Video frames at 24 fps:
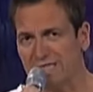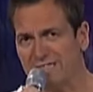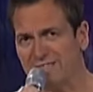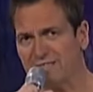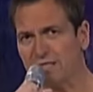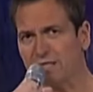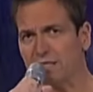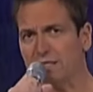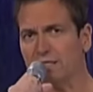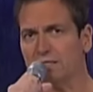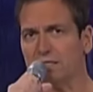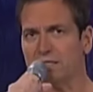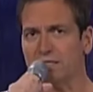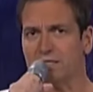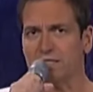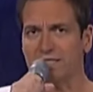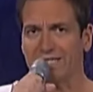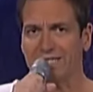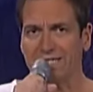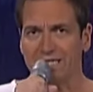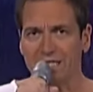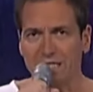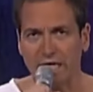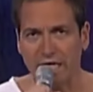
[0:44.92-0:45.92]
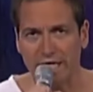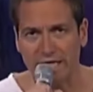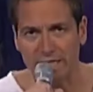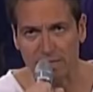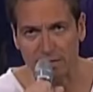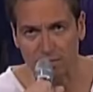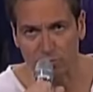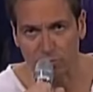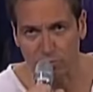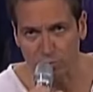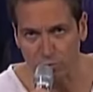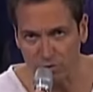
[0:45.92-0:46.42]
ist allerdings eher
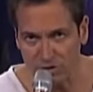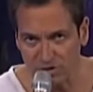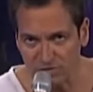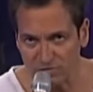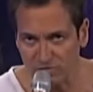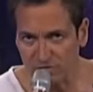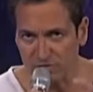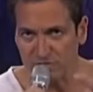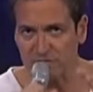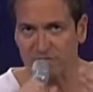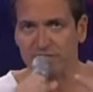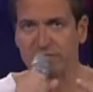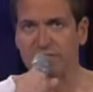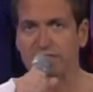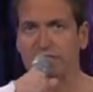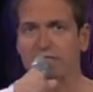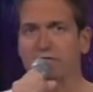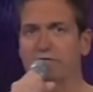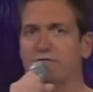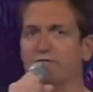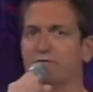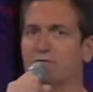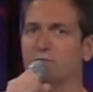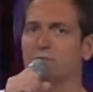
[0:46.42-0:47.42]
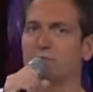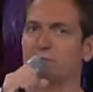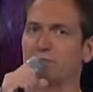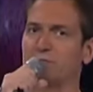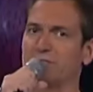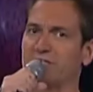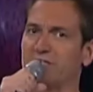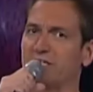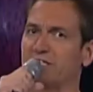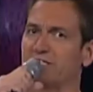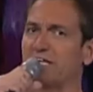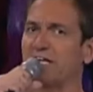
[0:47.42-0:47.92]
eine kurzfristige Hilfe, muss
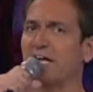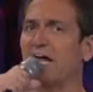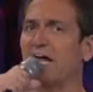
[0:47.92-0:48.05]
man sagen.